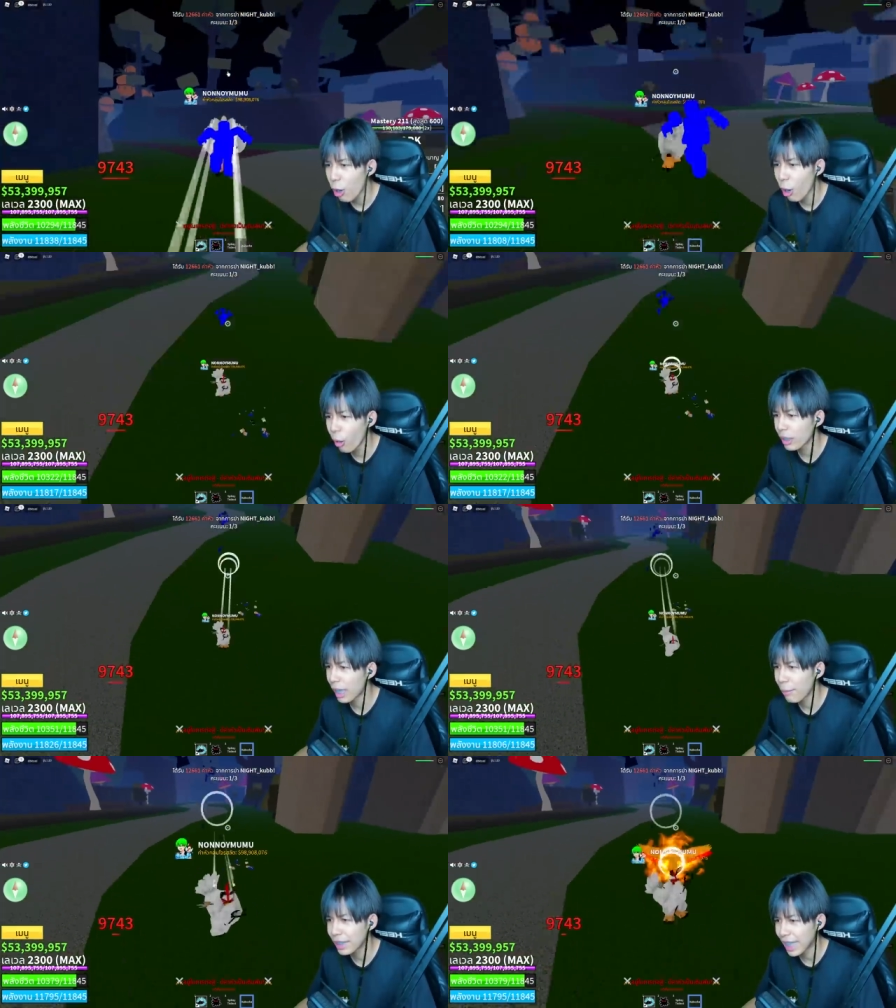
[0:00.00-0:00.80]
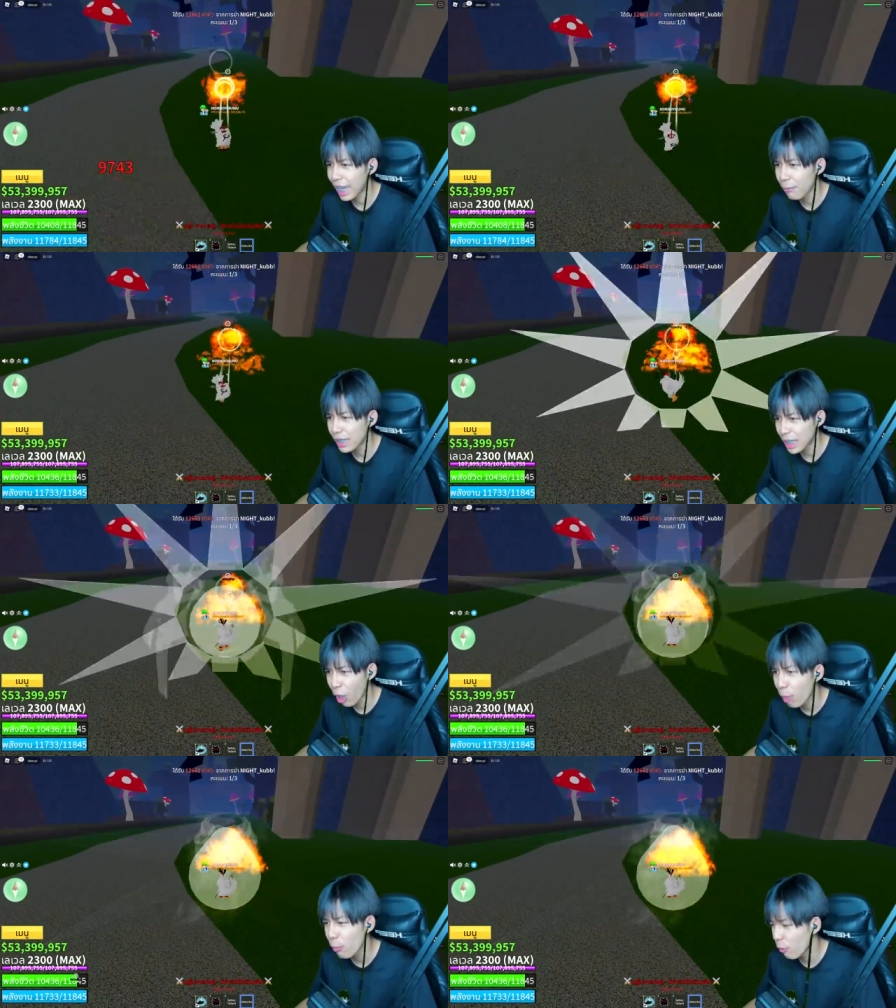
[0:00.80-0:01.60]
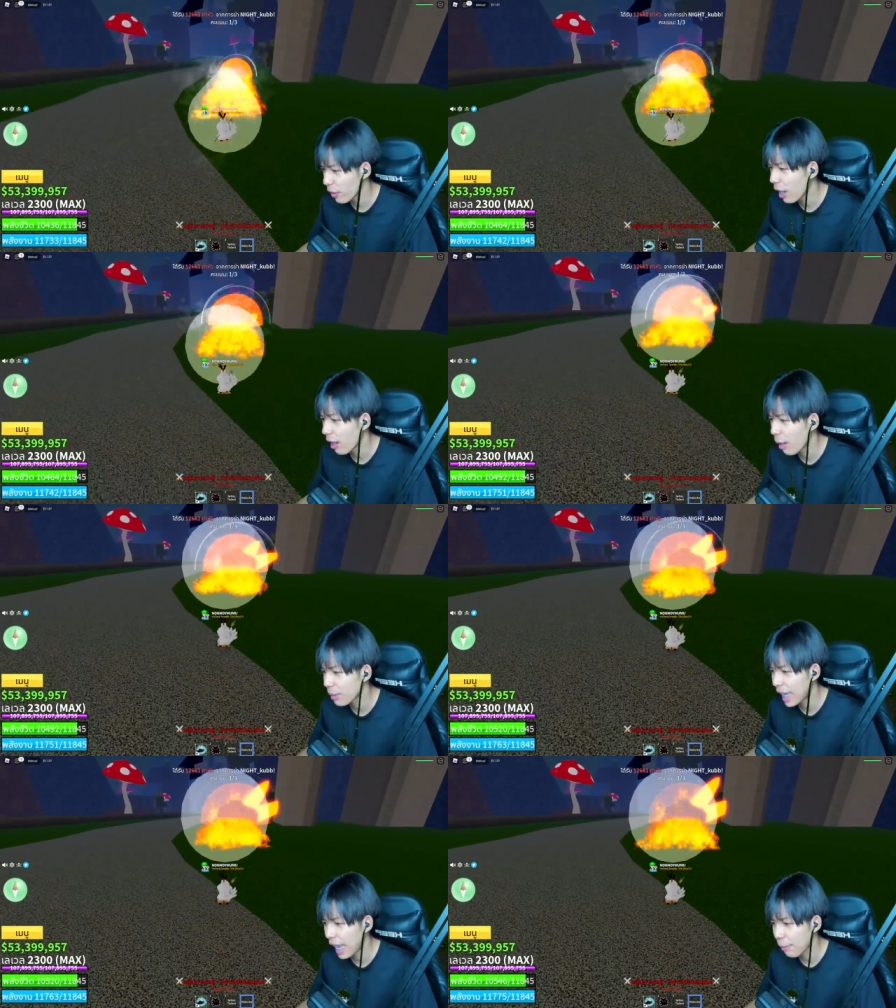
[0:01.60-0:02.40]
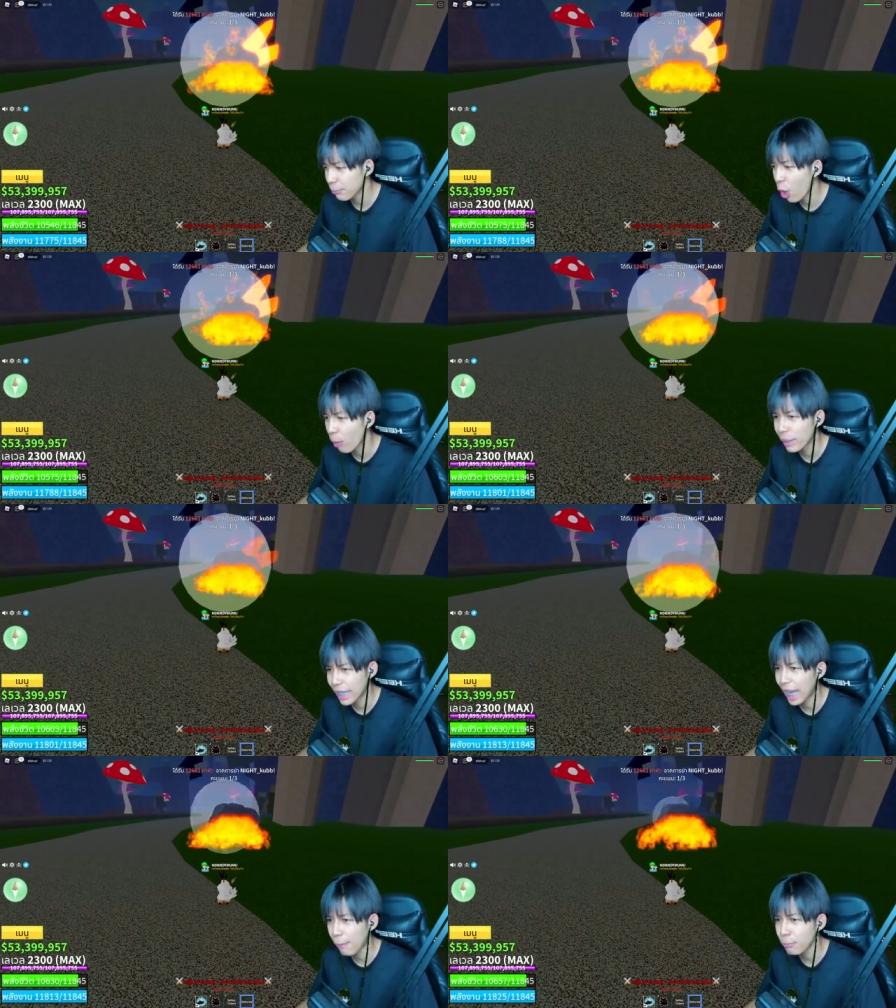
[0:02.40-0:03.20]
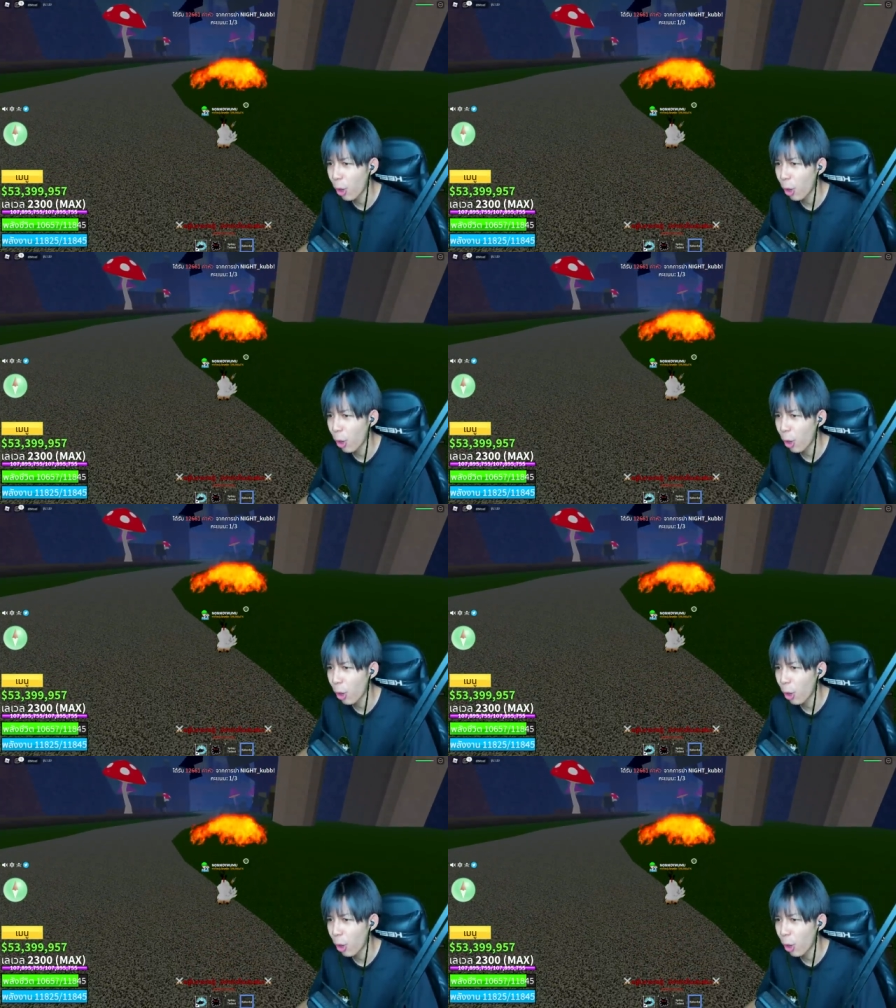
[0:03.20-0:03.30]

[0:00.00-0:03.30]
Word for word: โหทำได้เก่ง มึงเจอคอมโบฟึกเ้าเป็นไงครับน้อง เป็นไงครับน้อ